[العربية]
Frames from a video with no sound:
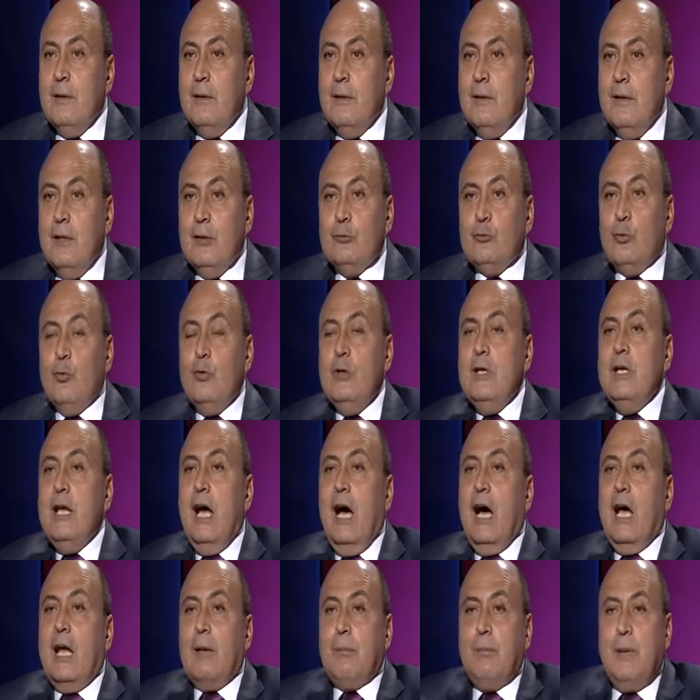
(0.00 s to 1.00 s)
تقول لي
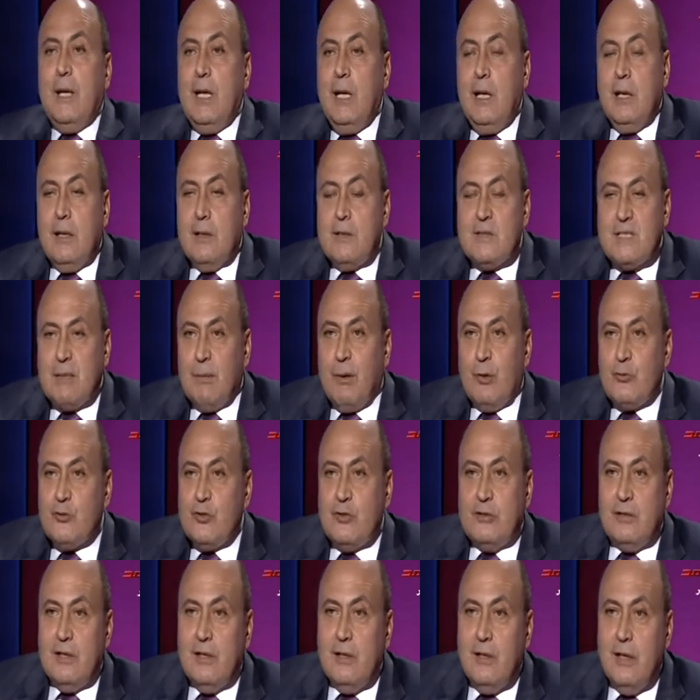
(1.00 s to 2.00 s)
حرب ايه
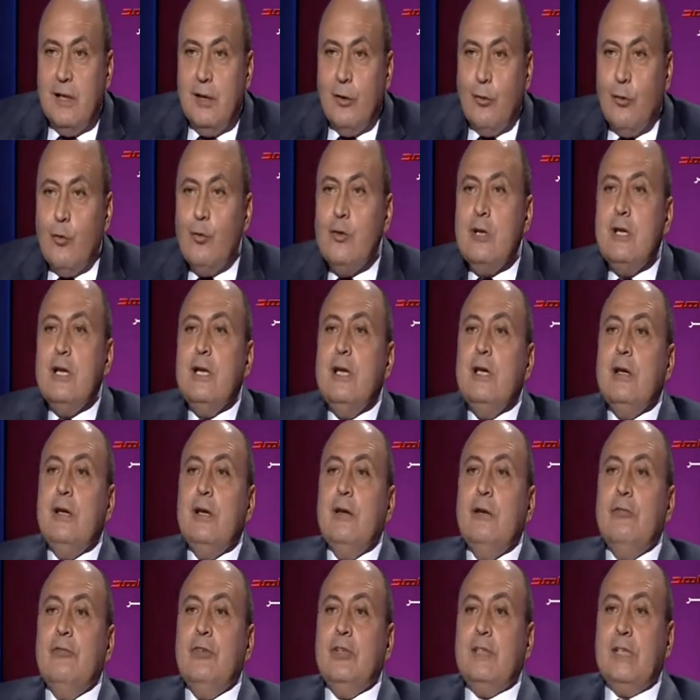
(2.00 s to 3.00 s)
67 قول لي
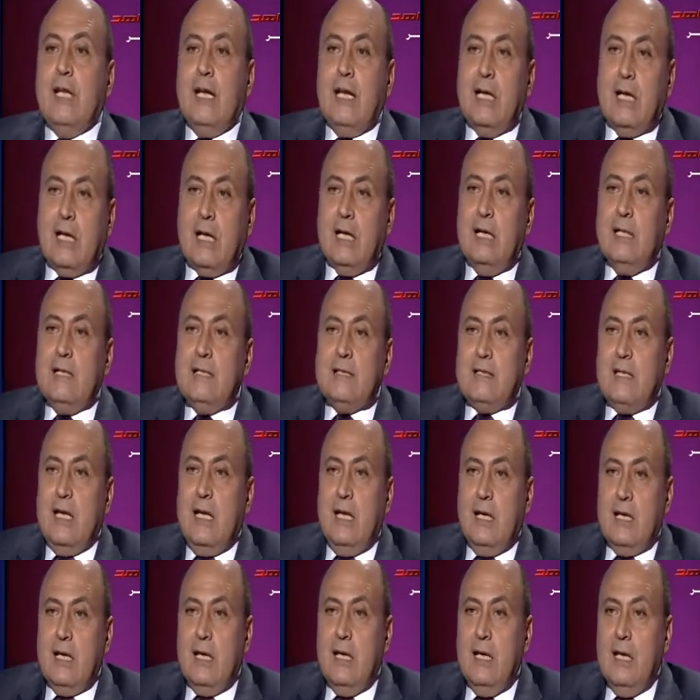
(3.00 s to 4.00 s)
في التاريخ
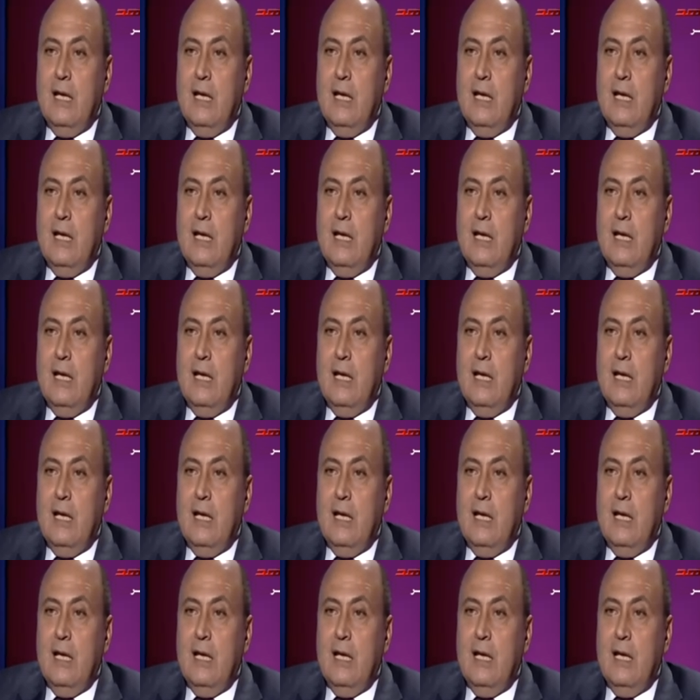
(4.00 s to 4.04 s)
الانساني